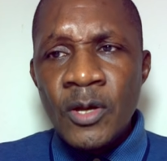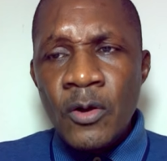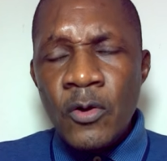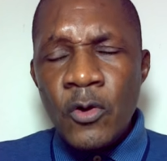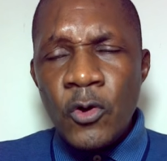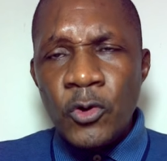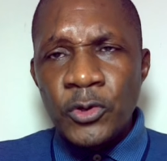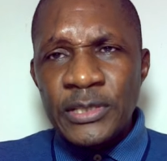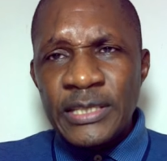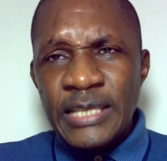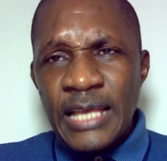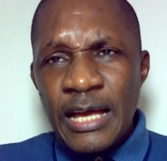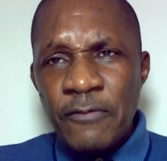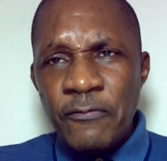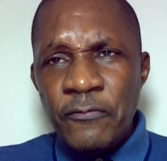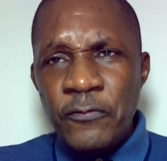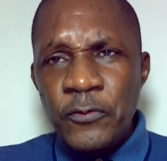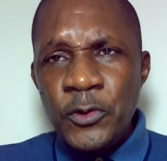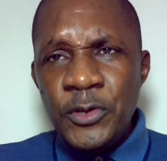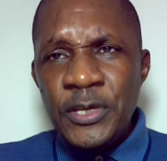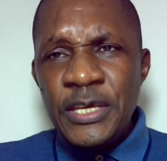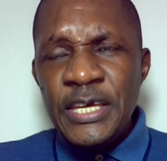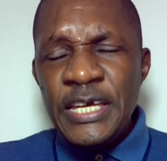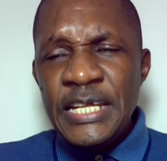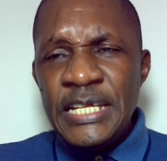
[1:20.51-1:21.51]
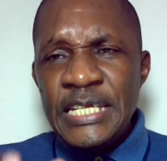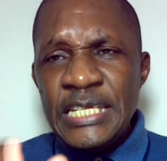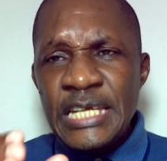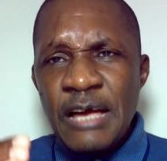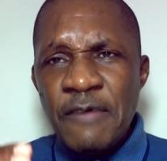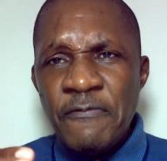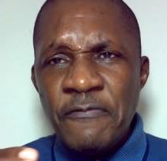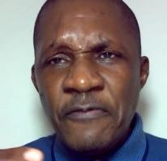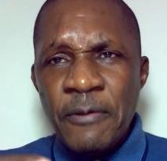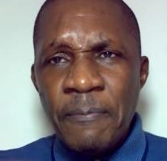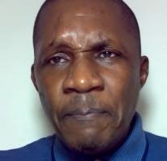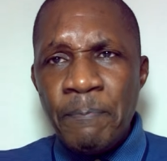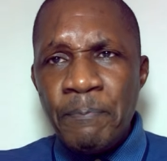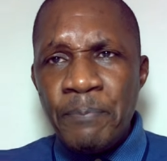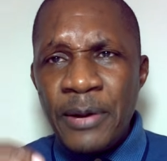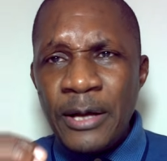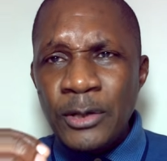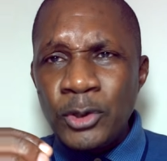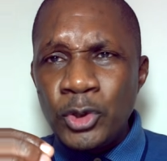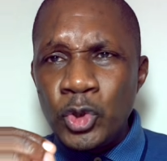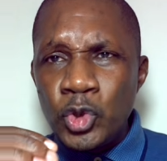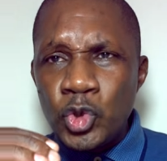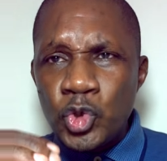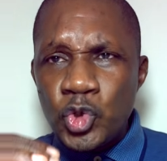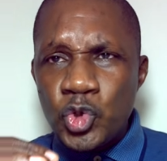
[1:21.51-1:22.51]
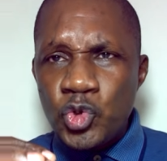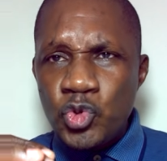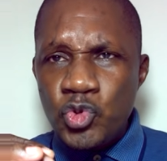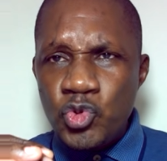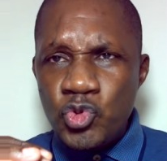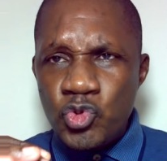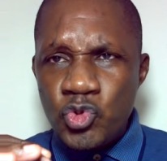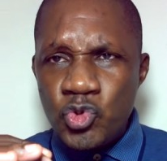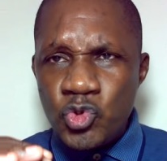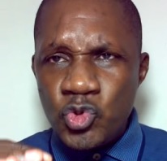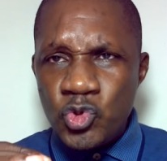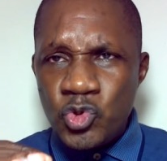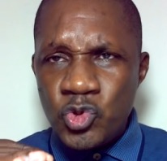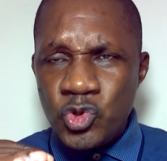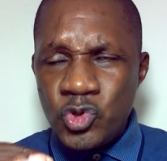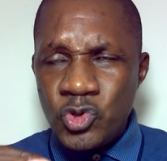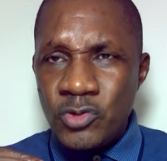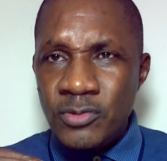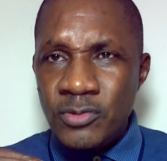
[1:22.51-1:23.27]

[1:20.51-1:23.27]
On t'a vu, il n'y avait pas de jour